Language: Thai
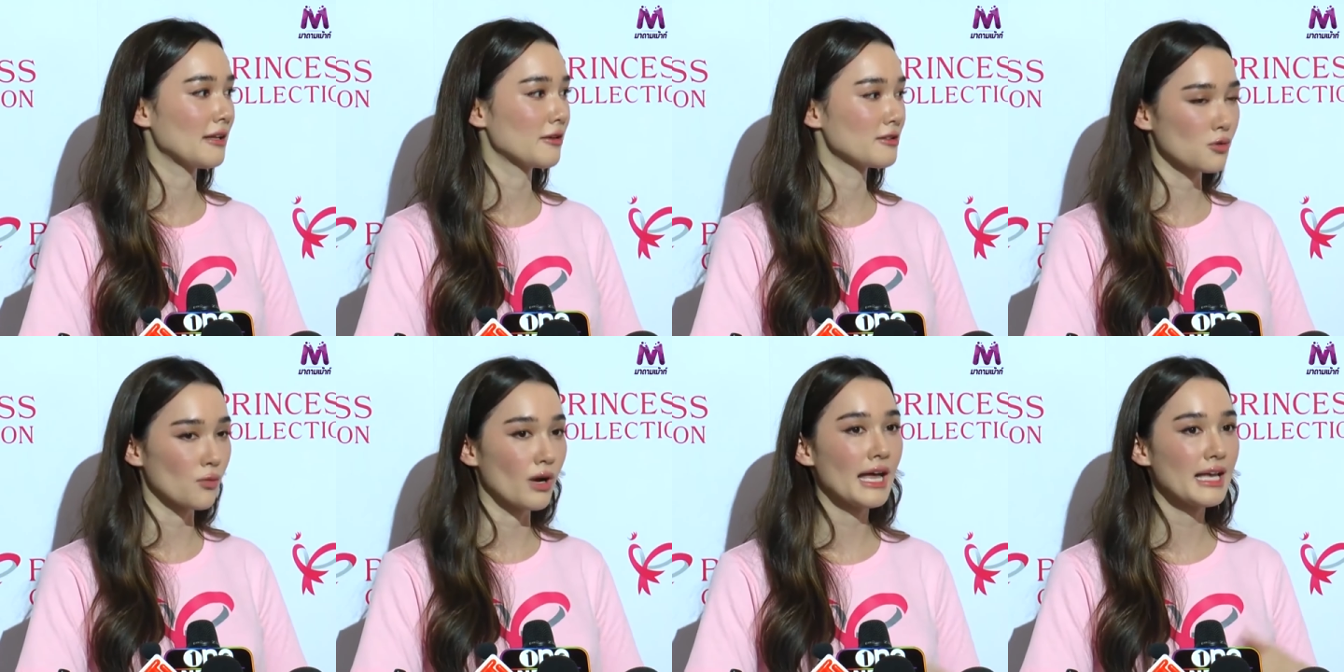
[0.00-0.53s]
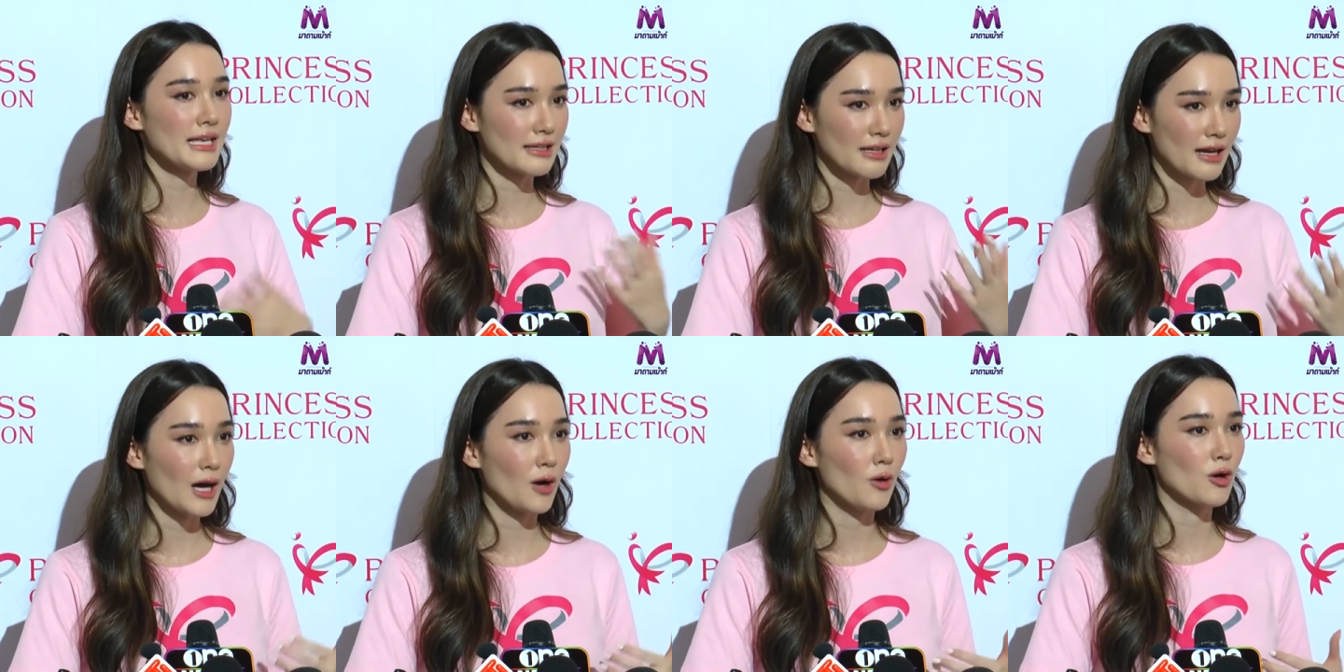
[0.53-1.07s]
เดียรู้สึกว่าให้เกียร
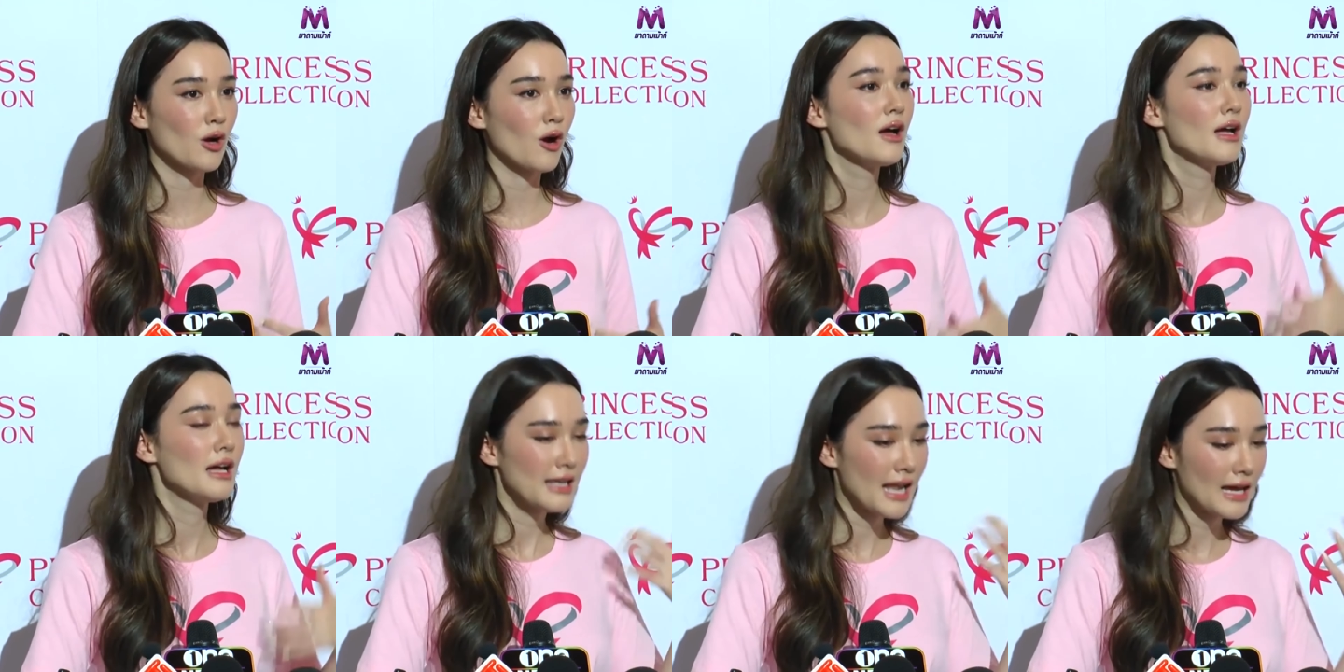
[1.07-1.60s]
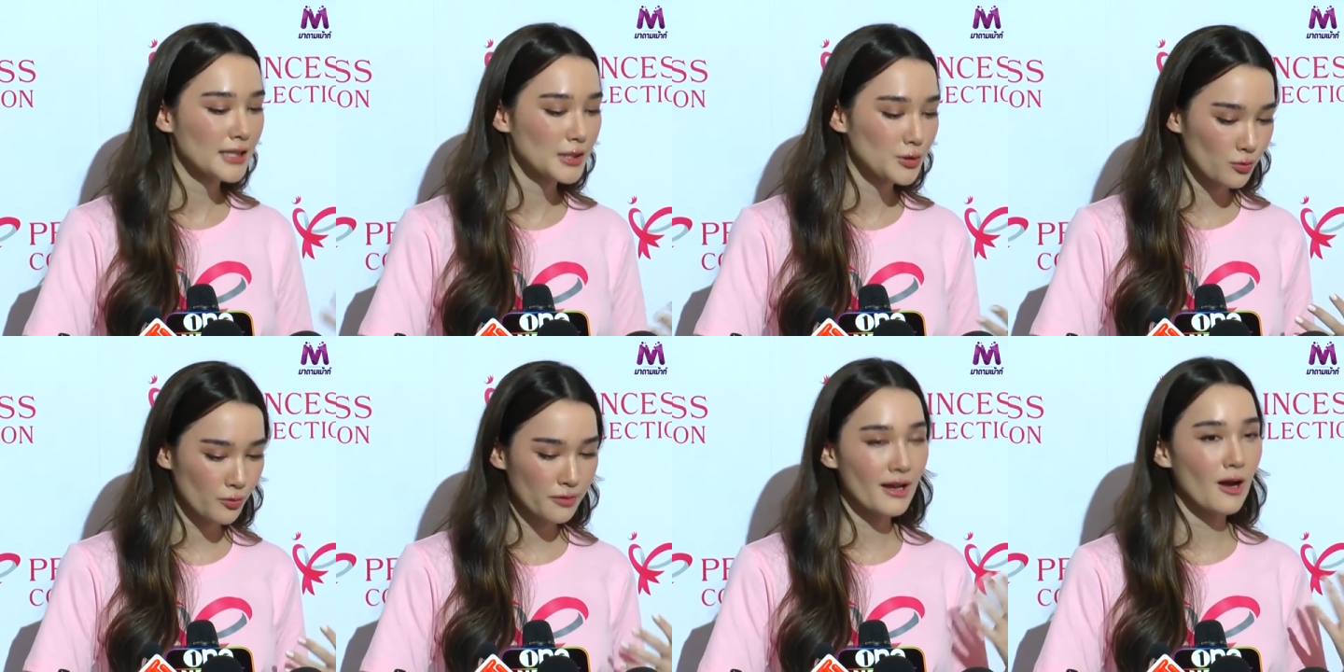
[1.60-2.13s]
ติเขาแล้วก็รักใน
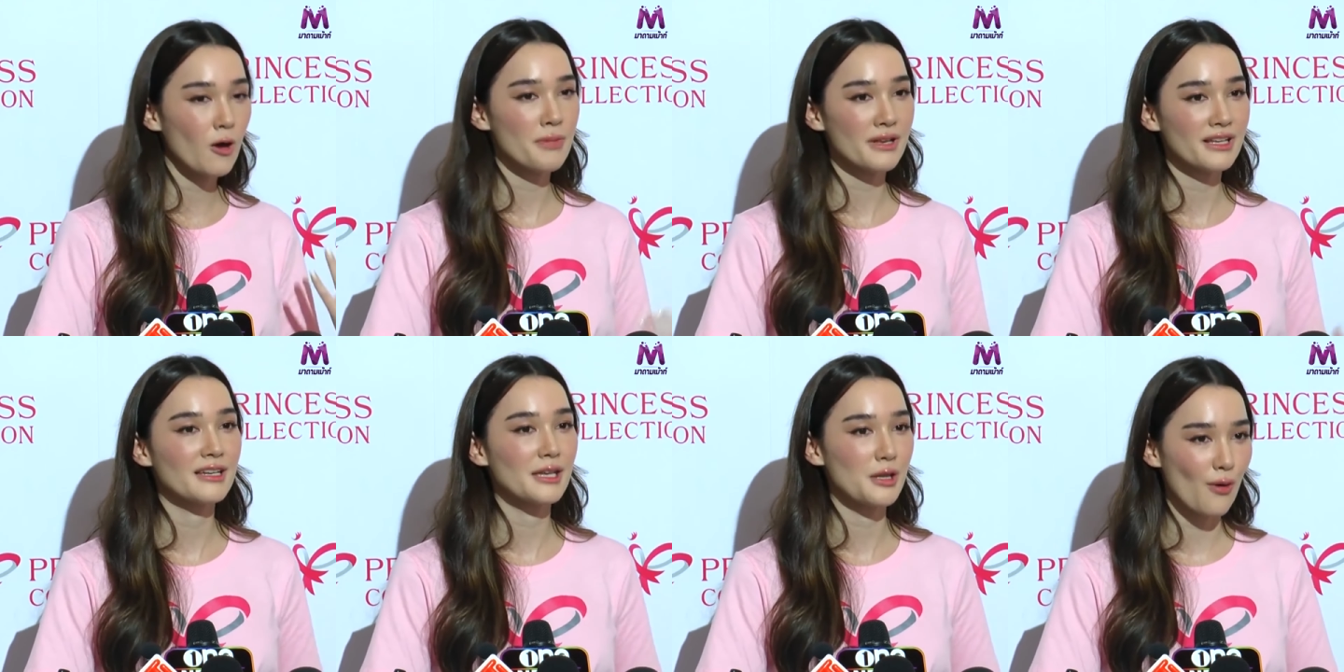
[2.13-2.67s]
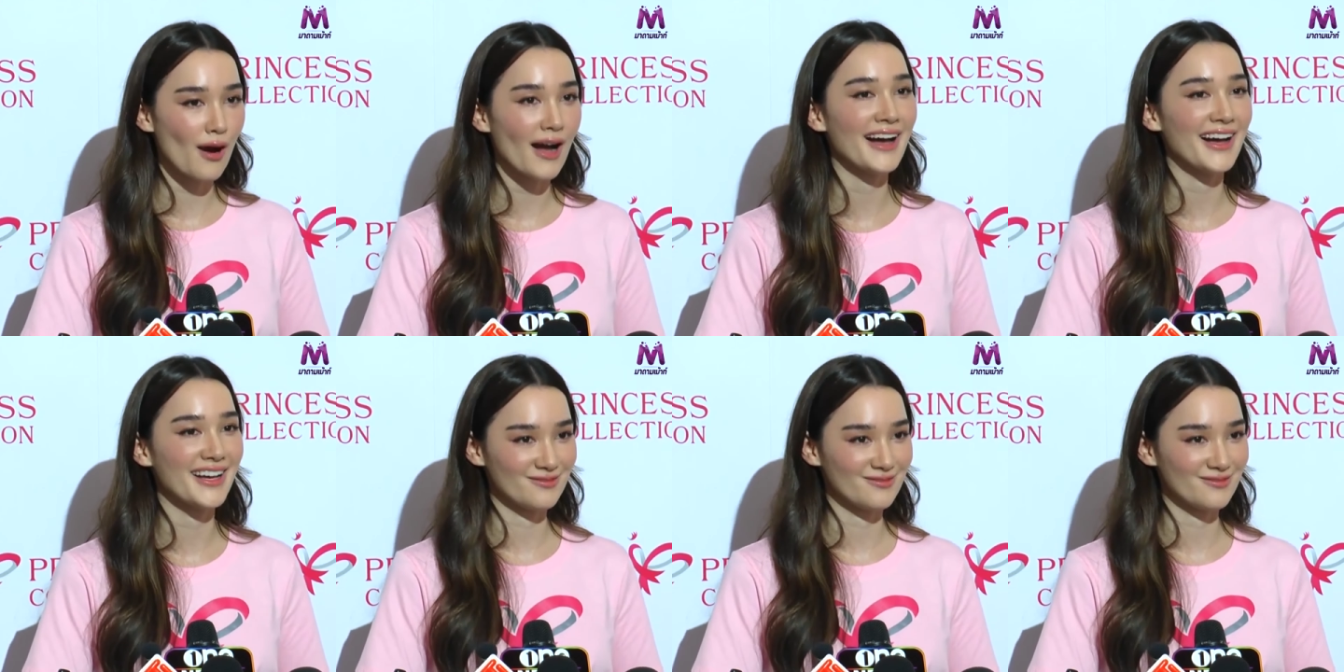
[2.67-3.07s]
ตัวตนที่เขาเป็นกันดีกว่า